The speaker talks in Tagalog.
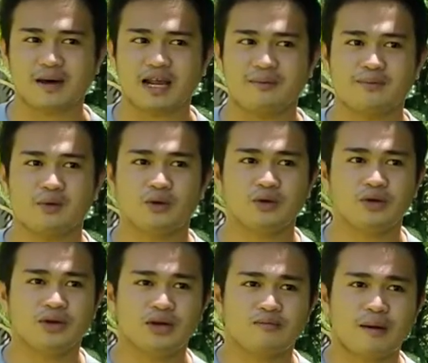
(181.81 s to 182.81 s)
para po
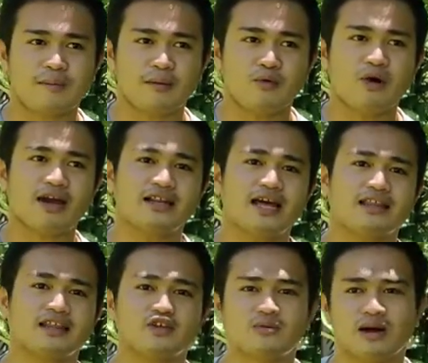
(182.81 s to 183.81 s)
mapabuhay
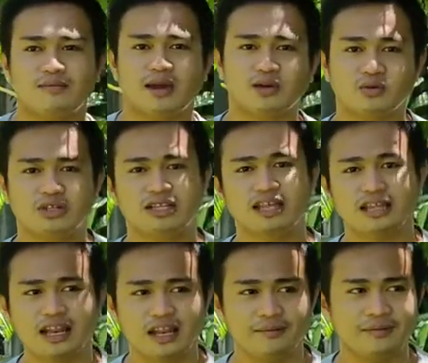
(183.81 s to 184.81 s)
natin yung mga berotid na
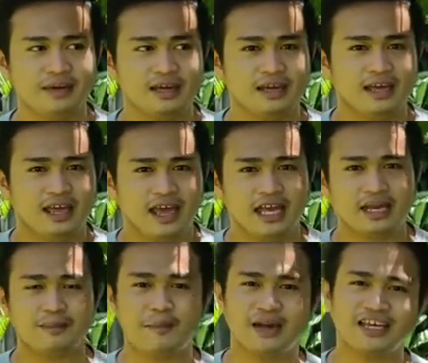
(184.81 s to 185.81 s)
tanim. And
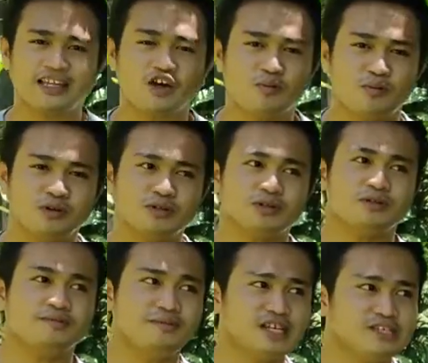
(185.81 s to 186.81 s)
ipapakita ko po
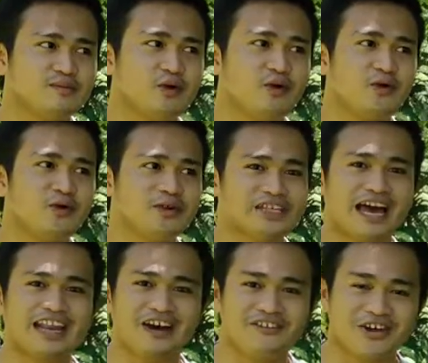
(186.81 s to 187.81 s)
mismo kung
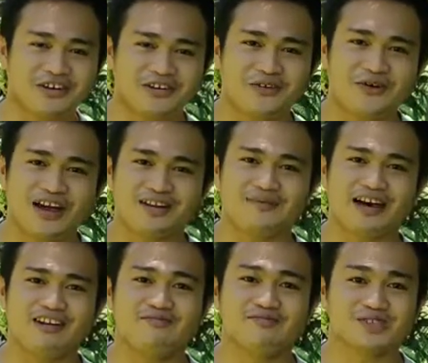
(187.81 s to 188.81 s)
saan ako nagkukuha ng mga
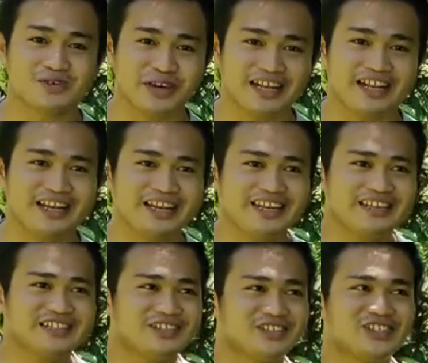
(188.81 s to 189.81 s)
loam soil.
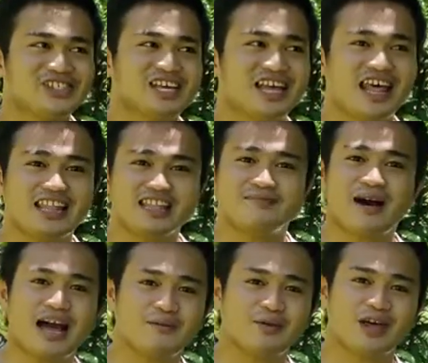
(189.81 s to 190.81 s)
So, sa dating
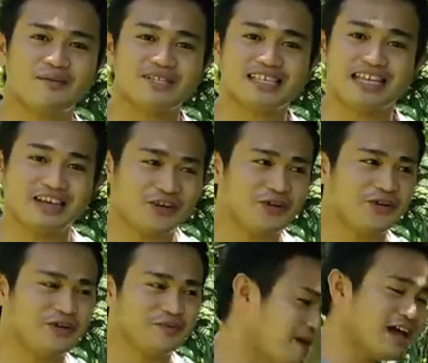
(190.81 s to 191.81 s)
bahay po namin sa likod.
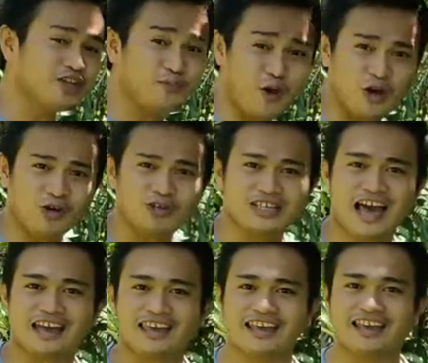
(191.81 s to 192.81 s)
Tahan po ako sa
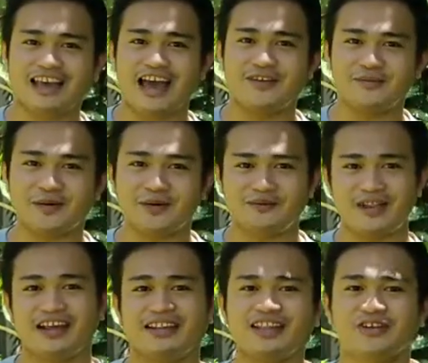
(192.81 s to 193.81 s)
aking ano po,
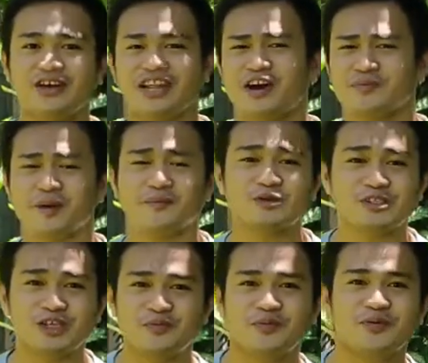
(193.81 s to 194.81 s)
vlog na ito and I hope
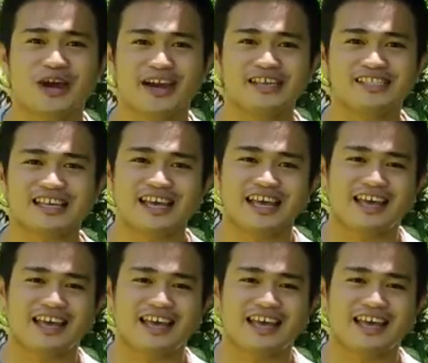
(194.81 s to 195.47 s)
tapusin niyo po guys.